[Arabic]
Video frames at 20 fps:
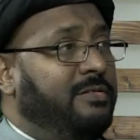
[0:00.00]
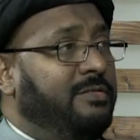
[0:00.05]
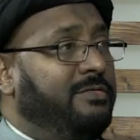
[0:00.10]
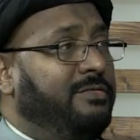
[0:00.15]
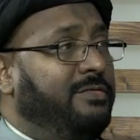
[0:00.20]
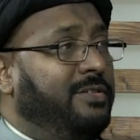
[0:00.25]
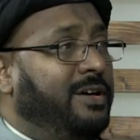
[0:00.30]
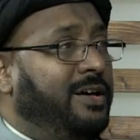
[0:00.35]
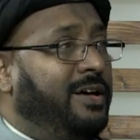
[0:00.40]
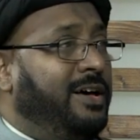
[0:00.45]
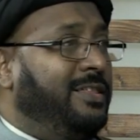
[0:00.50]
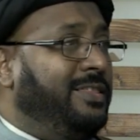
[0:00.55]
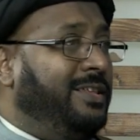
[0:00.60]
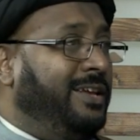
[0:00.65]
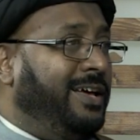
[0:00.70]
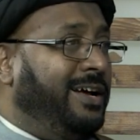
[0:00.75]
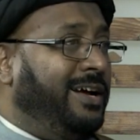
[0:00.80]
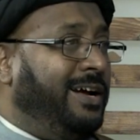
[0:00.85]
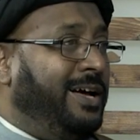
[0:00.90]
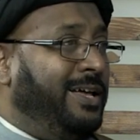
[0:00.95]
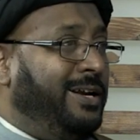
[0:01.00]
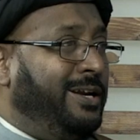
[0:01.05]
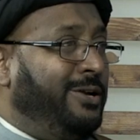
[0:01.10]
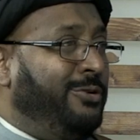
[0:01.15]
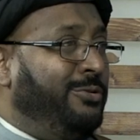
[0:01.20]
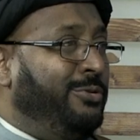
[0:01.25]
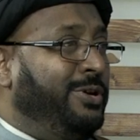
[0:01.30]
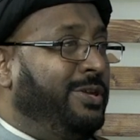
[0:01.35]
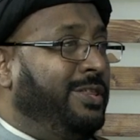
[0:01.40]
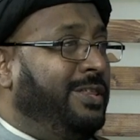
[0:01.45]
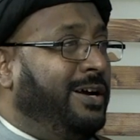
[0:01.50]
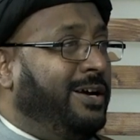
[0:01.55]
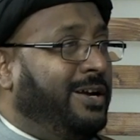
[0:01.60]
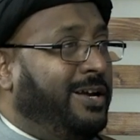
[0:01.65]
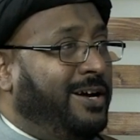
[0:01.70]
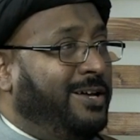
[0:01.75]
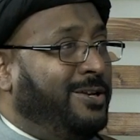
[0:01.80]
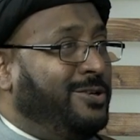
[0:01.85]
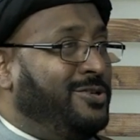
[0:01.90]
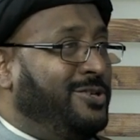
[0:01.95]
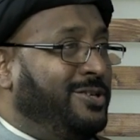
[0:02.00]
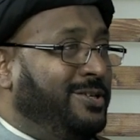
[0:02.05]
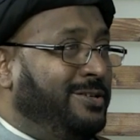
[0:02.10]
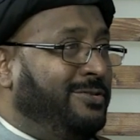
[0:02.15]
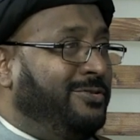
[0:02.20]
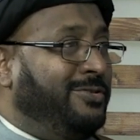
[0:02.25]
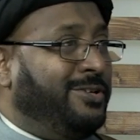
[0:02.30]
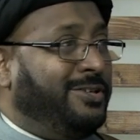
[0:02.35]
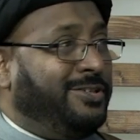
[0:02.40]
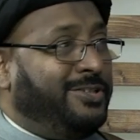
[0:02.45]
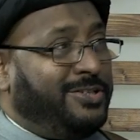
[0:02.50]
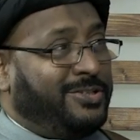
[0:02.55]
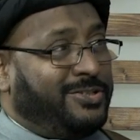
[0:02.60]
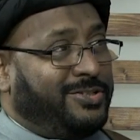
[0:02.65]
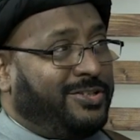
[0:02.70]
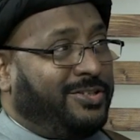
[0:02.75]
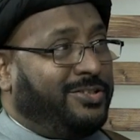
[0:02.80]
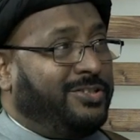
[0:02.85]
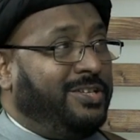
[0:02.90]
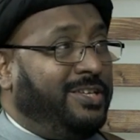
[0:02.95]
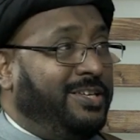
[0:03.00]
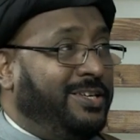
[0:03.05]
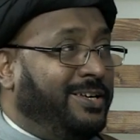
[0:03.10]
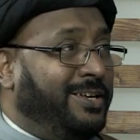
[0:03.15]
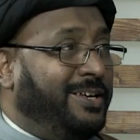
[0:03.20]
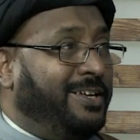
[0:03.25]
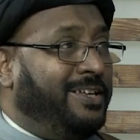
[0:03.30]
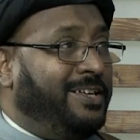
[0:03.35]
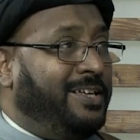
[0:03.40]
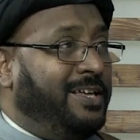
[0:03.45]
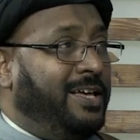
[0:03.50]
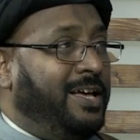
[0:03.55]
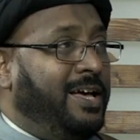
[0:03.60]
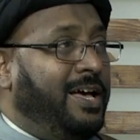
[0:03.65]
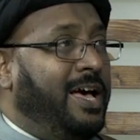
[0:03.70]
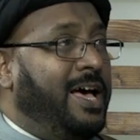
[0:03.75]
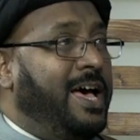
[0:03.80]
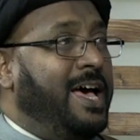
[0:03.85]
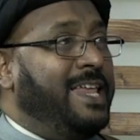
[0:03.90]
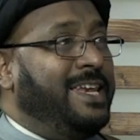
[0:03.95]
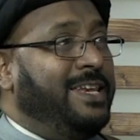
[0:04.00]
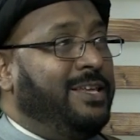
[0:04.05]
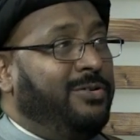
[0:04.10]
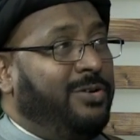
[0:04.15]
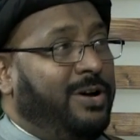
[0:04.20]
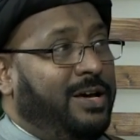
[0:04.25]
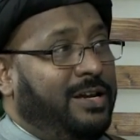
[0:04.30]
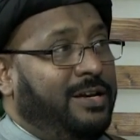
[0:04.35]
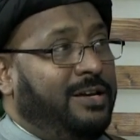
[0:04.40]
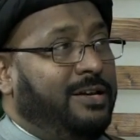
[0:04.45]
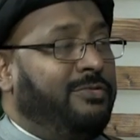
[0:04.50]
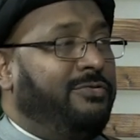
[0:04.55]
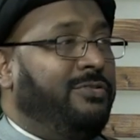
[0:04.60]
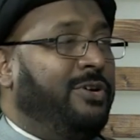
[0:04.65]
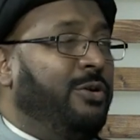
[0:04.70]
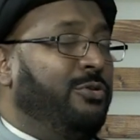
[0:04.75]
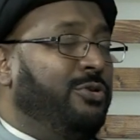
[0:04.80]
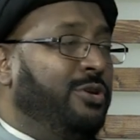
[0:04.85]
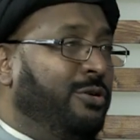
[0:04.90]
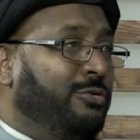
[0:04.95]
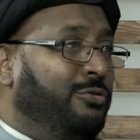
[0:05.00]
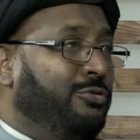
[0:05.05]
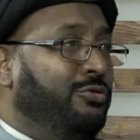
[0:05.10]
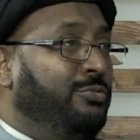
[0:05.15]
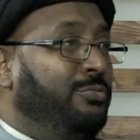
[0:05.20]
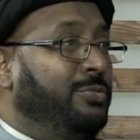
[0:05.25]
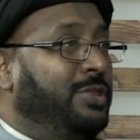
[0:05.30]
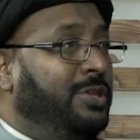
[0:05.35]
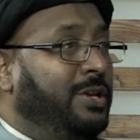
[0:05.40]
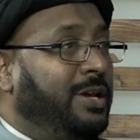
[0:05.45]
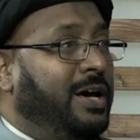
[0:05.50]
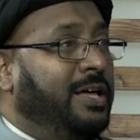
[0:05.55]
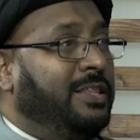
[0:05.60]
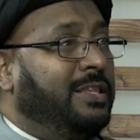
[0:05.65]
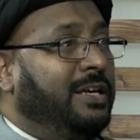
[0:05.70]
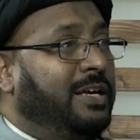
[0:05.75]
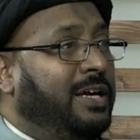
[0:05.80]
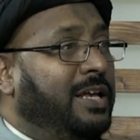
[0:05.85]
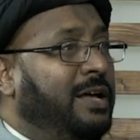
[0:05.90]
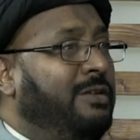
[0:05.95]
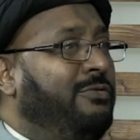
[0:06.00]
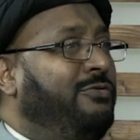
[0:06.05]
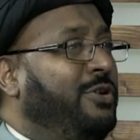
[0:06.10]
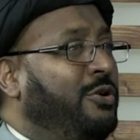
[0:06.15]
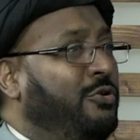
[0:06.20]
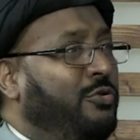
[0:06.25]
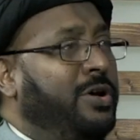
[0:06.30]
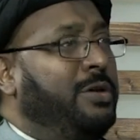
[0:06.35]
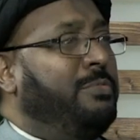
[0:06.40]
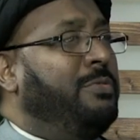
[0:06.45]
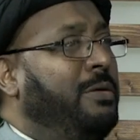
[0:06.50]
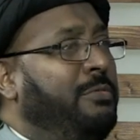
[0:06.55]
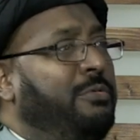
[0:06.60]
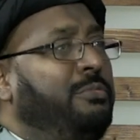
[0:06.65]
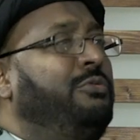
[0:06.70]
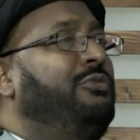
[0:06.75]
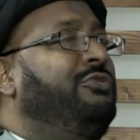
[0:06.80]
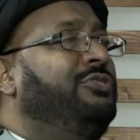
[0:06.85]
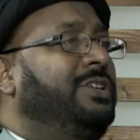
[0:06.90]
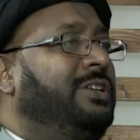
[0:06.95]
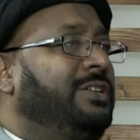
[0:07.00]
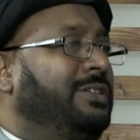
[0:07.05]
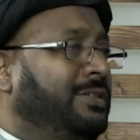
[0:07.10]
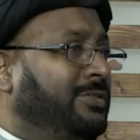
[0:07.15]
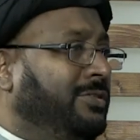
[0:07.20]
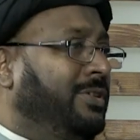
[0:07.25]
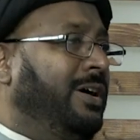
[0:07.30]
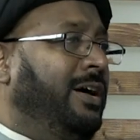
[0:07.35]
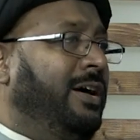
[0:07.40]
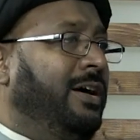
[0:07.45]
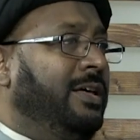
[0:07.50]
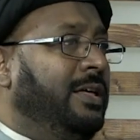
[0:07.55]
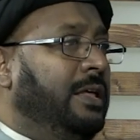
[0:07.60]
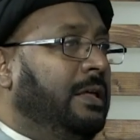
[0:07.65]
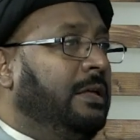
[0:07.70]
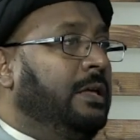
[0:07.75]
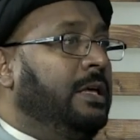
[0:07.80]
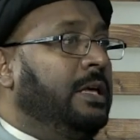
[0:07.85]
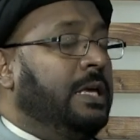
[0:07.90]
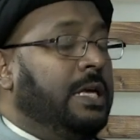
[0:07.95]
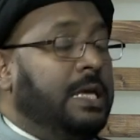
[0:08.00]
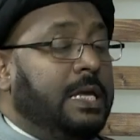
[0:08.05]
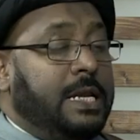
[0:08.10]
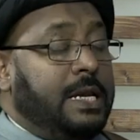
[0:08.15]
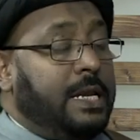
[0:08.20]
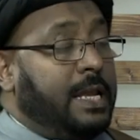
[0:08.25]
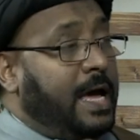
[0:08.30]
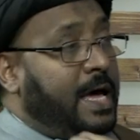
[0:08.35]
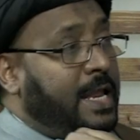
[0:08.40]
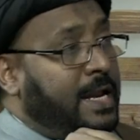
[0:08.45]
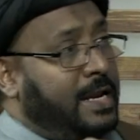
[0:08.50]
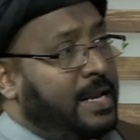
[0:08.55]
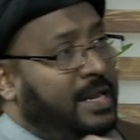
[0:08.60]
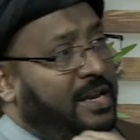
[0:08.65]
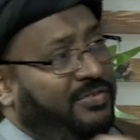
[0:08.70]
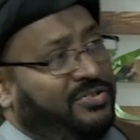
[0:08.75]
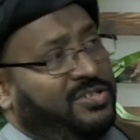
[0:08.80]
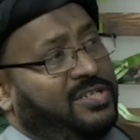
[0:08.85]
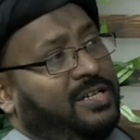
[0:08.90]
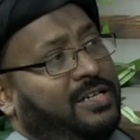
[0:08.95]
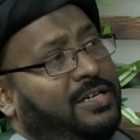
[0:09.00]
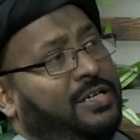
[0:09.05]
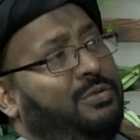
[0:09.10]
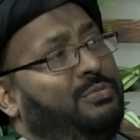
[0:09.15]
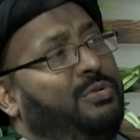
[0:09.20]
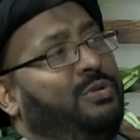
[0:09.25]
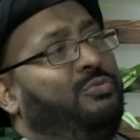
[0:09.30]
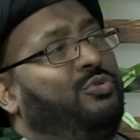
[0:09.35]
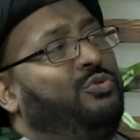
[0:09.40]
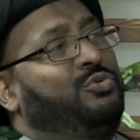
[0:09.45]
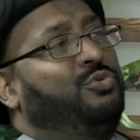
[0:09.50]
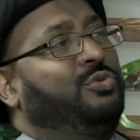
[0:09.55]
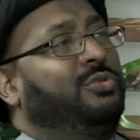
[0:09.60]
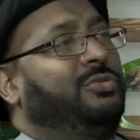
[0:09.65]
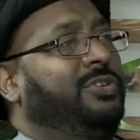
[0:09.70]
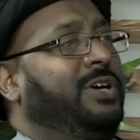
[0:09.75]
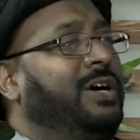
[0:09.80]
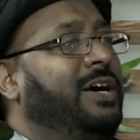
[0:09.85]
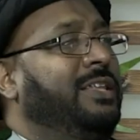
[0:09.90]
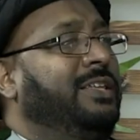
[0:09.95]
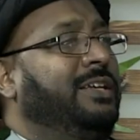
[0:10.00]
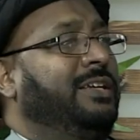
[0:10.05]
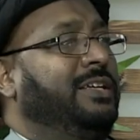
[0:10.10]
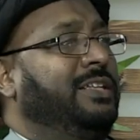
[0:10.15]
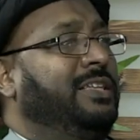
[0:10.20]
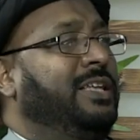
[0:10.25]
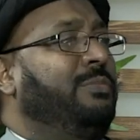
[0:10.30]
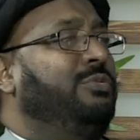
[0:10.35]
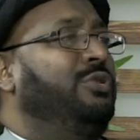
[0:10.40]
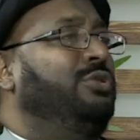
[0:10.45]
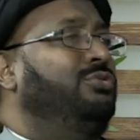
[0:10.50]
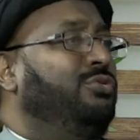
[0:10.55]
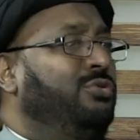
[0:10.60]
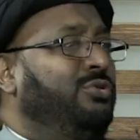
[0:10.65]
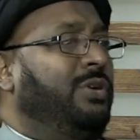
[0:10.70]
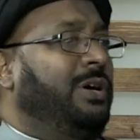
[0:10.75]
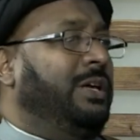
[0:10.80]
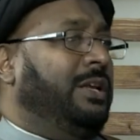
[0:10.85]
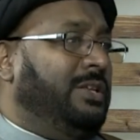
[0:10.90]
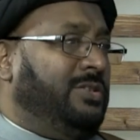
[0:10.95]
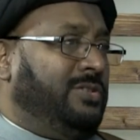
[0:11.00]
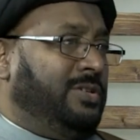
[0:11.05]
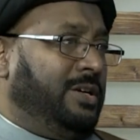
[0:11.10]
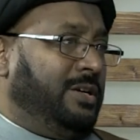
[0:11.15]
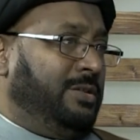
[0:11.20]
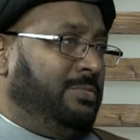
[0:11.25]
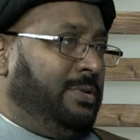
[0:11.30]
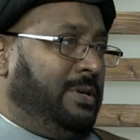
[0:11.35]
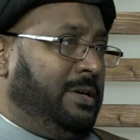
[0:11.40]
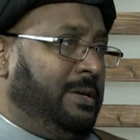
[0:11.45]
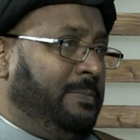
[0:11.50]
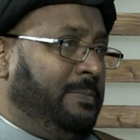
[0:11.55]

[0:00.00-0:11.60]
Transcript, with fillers: فهذا الأخ قال له إذا كان الشريف الرضي يستطيع أن يؤلف أو يقول مثل هذا الكلام فهو إمام مفترض الطاعة لأن نفس العلم الموجود في هذا الكتاب يدل على صاحبه